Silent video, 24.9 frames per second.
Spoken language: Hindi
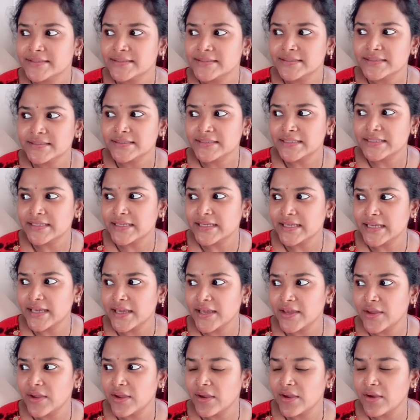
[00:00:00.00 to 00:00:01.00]
ठीक
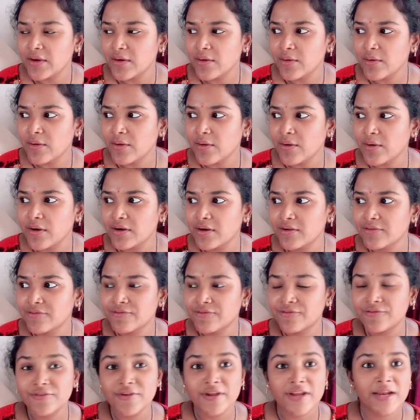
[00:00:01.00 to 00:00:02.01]
है और
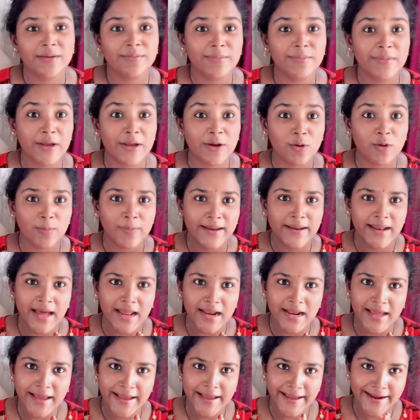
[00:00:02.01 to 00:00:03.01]
फिर मेरे को
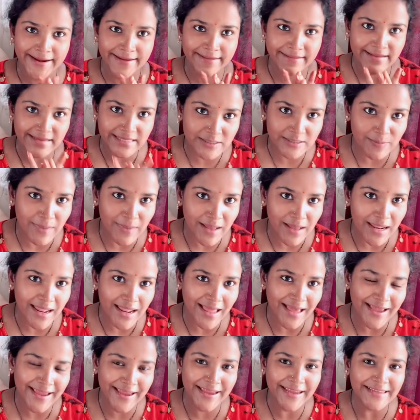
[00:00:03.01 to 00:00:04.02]
बनाना है रस
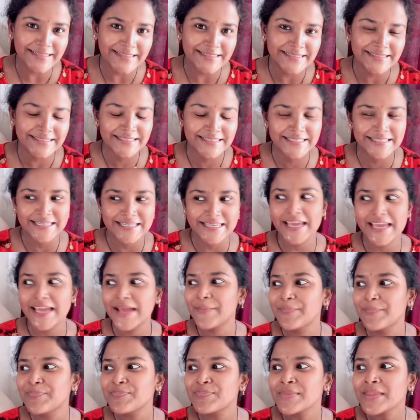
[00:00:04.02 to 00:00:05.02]
मलाई ठीक है
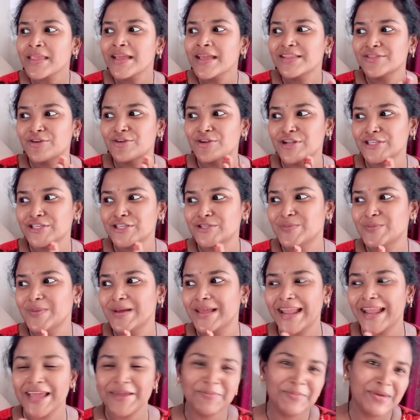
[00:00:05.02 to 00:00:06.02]
तो रस
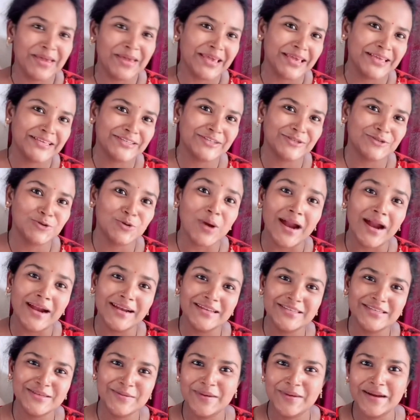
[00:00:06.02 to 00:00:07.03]
मलाई मैं कैसे जुगाड़
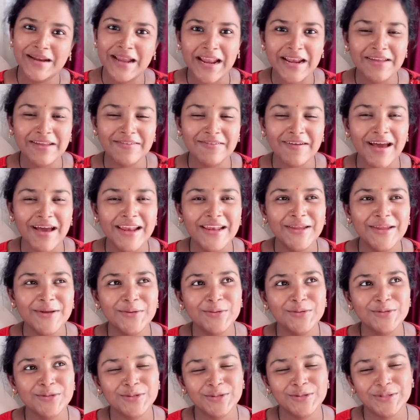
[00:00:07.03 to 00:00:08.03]
से बनाने वाली
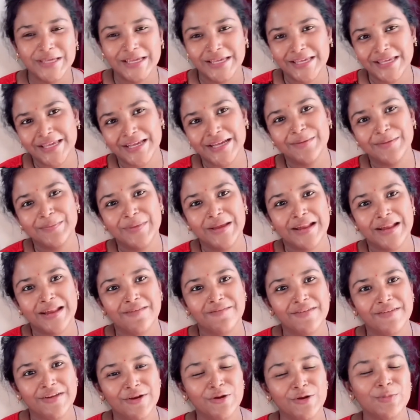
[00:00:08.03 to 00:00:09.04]
हूँ तो देखिएगा मेरा
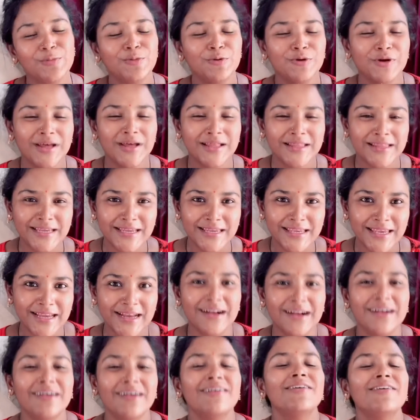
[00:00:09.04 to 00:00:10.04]
वीडियो पूरा
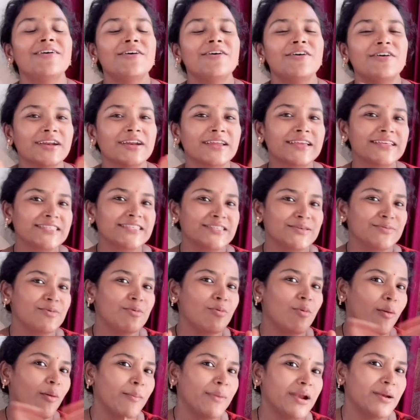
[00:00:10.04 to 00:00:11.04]
देखिएगा और किसी भी
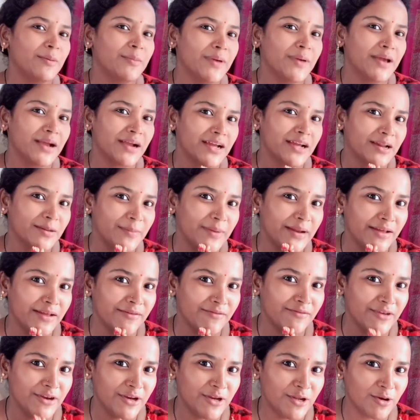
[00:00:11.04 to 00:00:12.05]
मोमेंट पे अगर मेरा
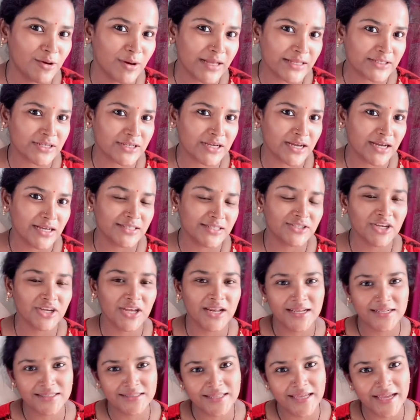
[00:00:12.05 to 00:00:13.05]
वीडियो आज का अच्छा
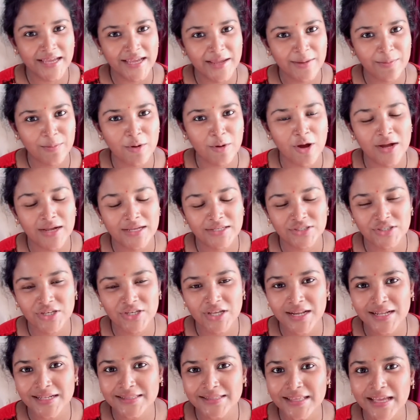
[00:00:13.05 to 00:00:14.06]
लगता है ब्लॉग अच्छा
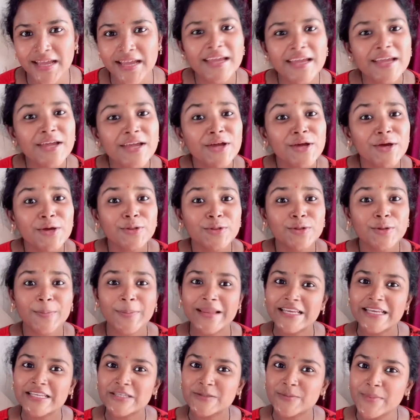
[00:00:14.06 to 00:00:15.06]
लगता है तो
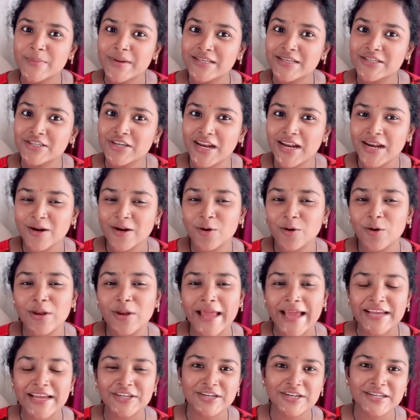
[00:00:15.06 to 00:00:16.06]
प्लीज़ मेरे चैनल को
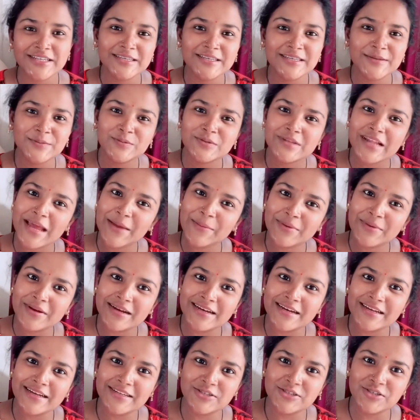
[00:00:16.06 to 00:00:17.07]
लाइक शेयर एंड सब्सक्राइब कर
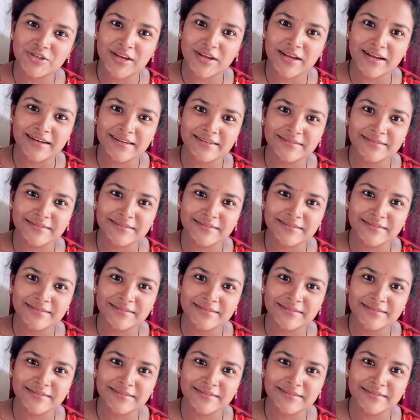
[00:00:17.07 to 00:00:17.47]
लीजिएगा